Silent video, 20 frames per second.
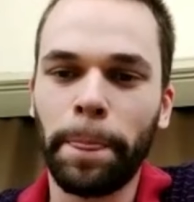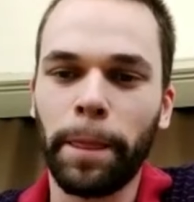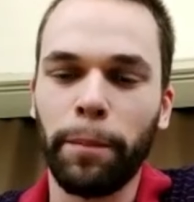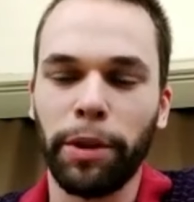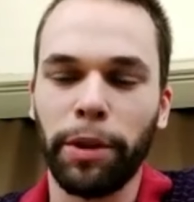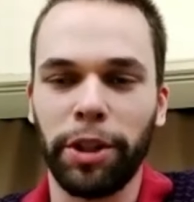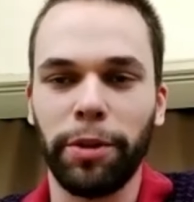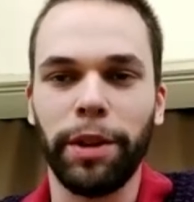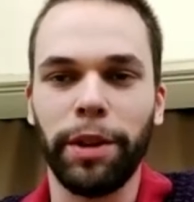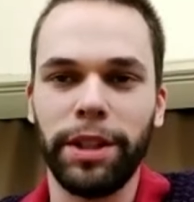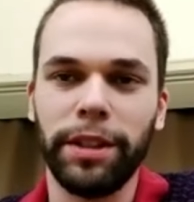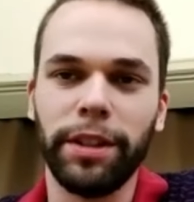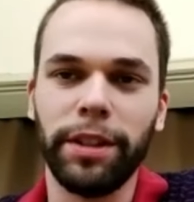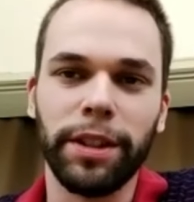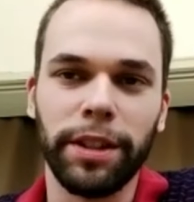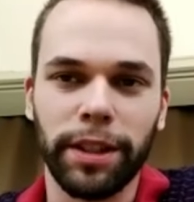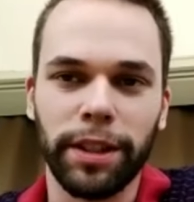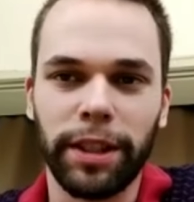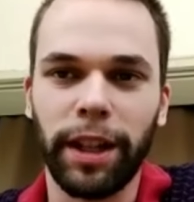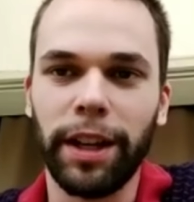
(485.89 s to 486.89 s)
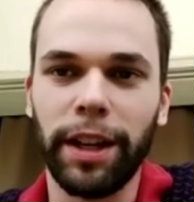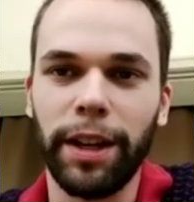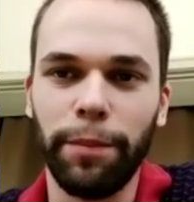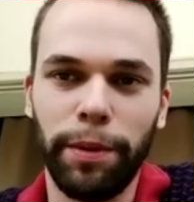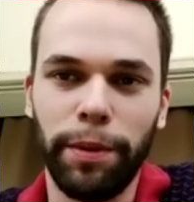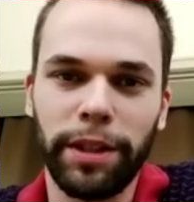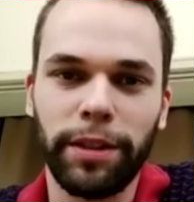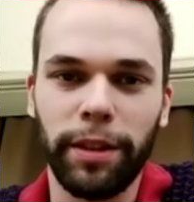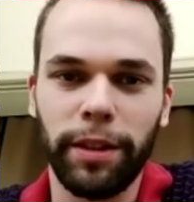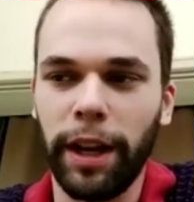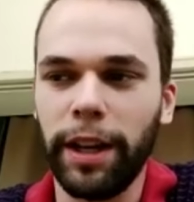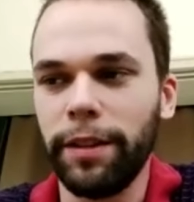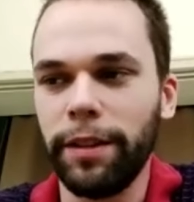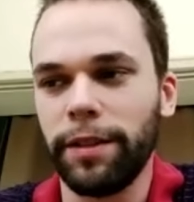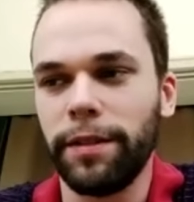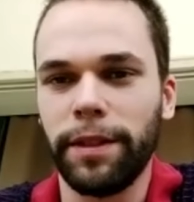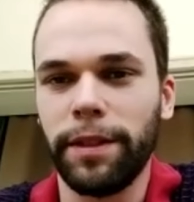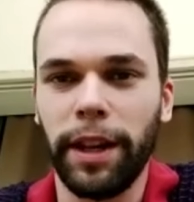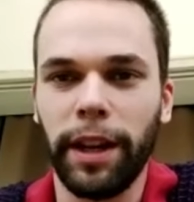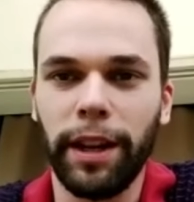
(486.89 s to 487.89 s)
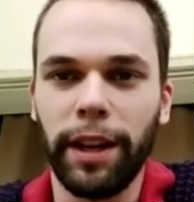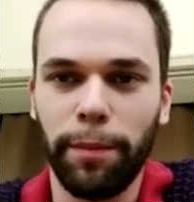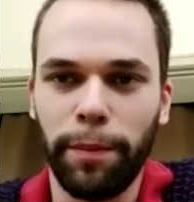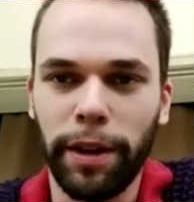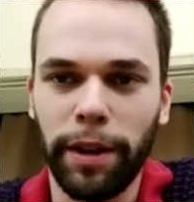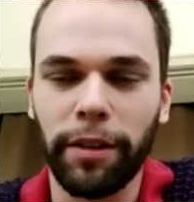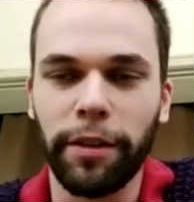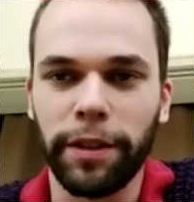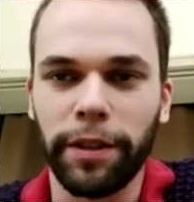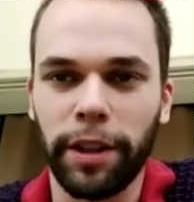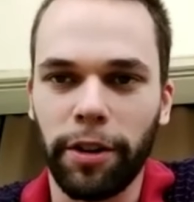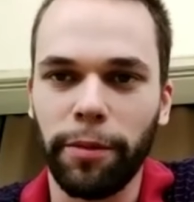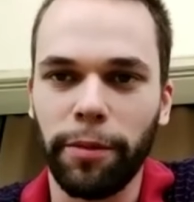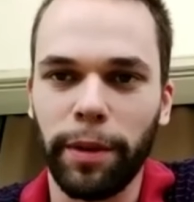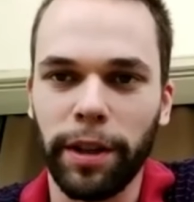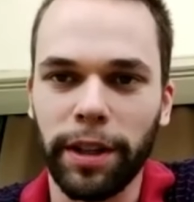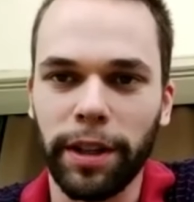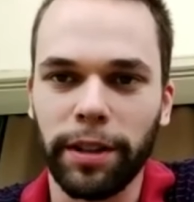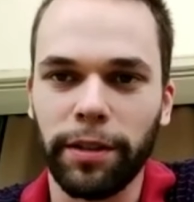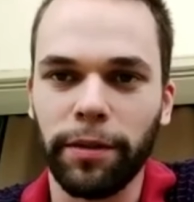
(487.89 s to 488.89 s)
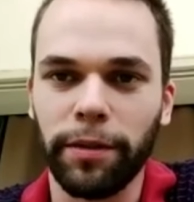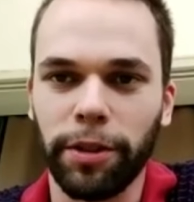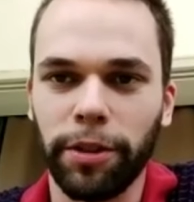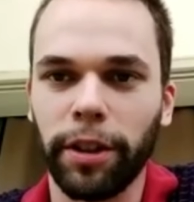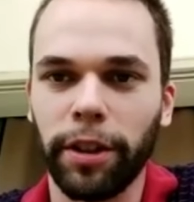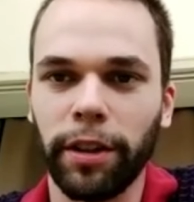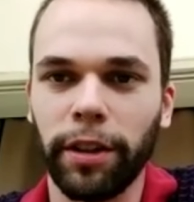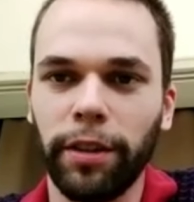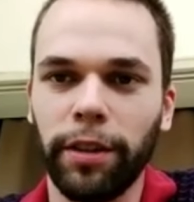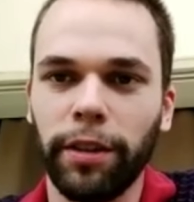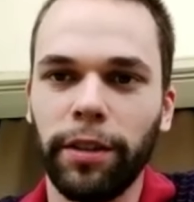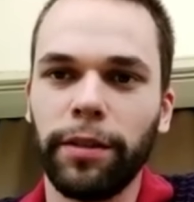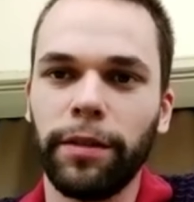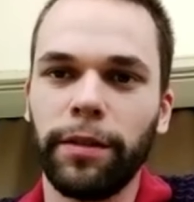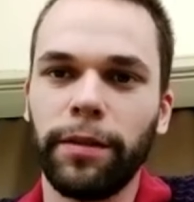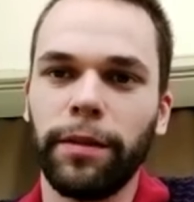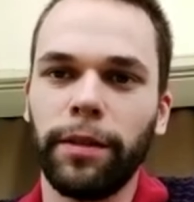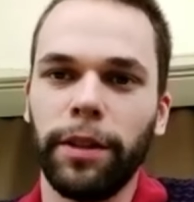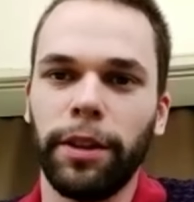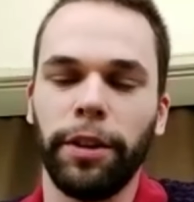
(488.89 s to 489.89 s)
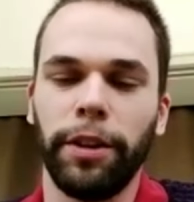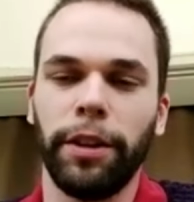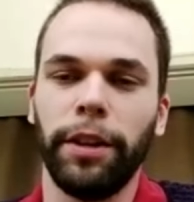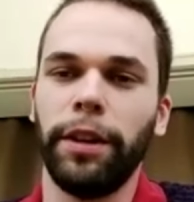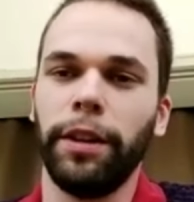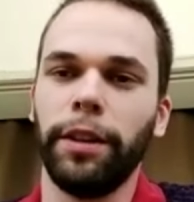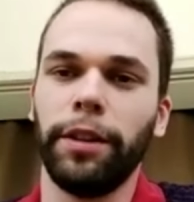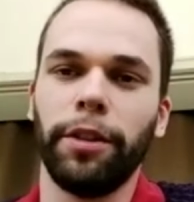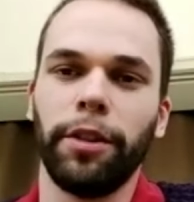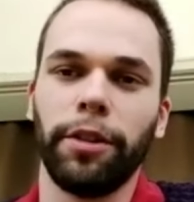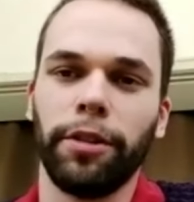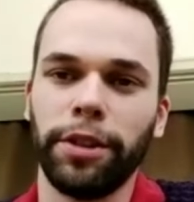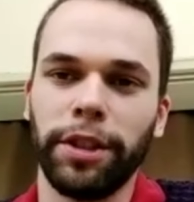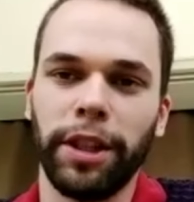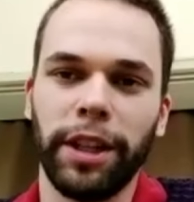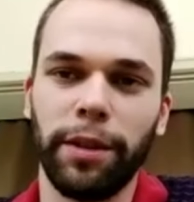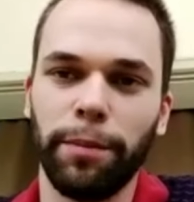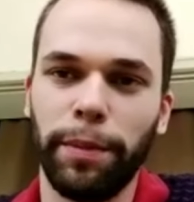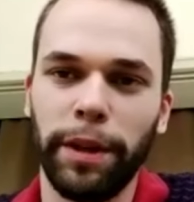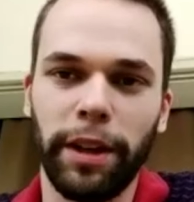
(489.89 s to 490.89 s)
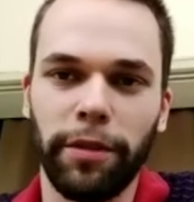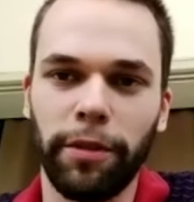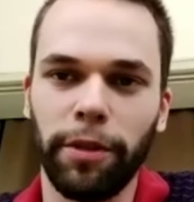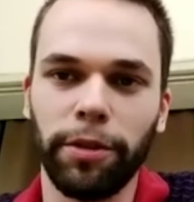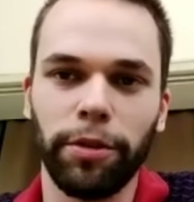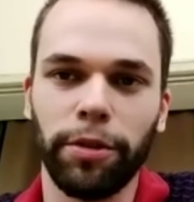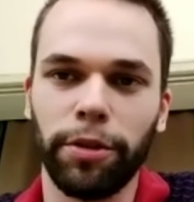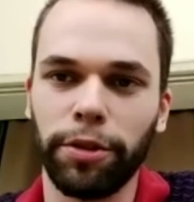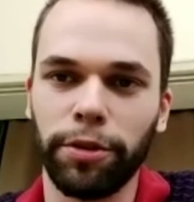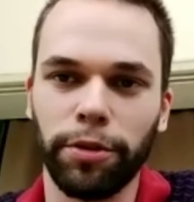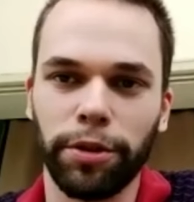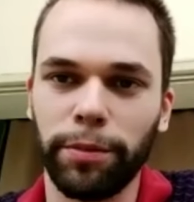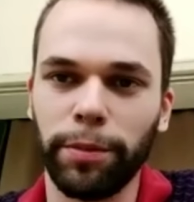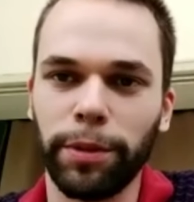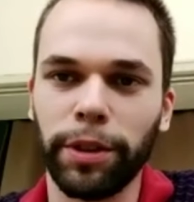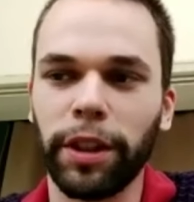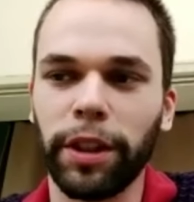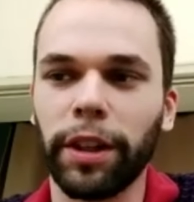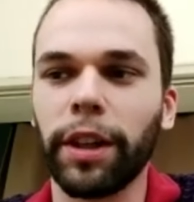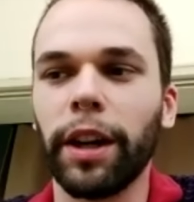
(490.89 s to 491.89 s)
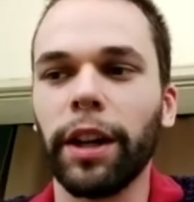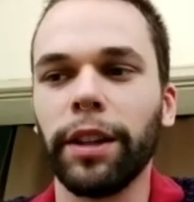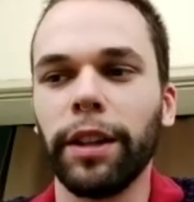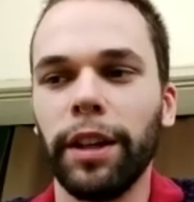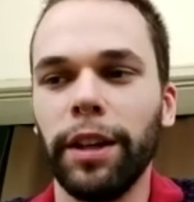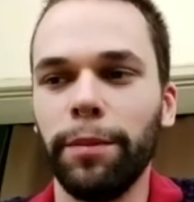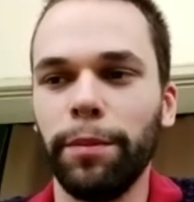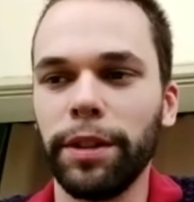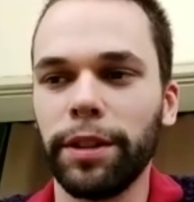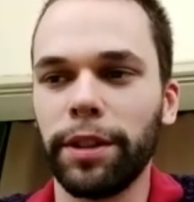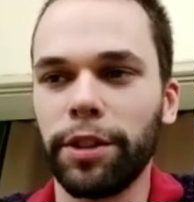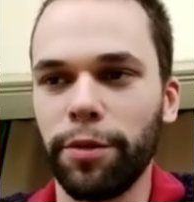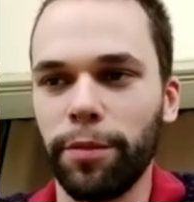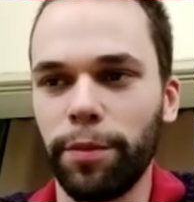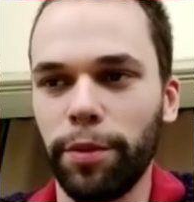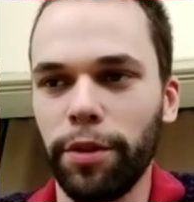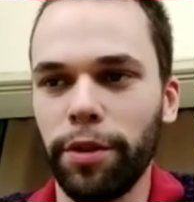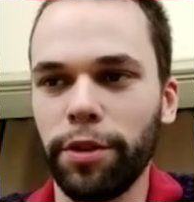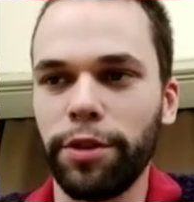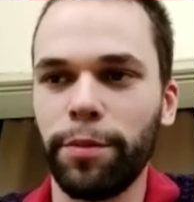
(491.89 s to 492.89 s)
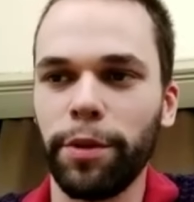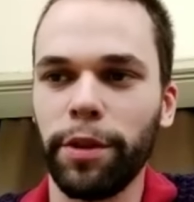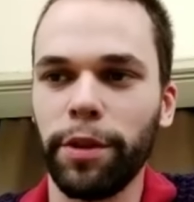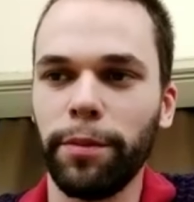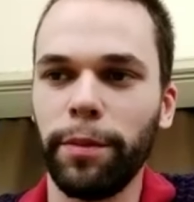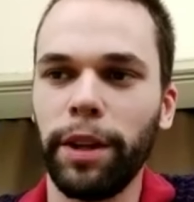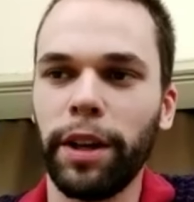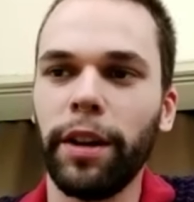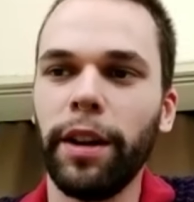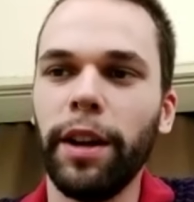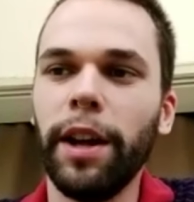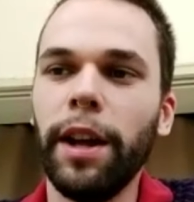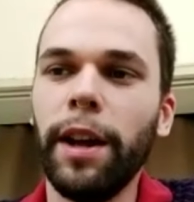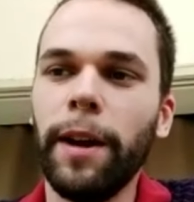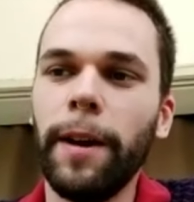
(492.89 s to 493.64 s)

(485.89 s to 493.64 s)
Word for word: Потом один из них стал олимпийским, они заняли первое, второе место в итоге. И тот, кто занял первое, он тоже уже многократно олимпийский чемпион, чемпион мира.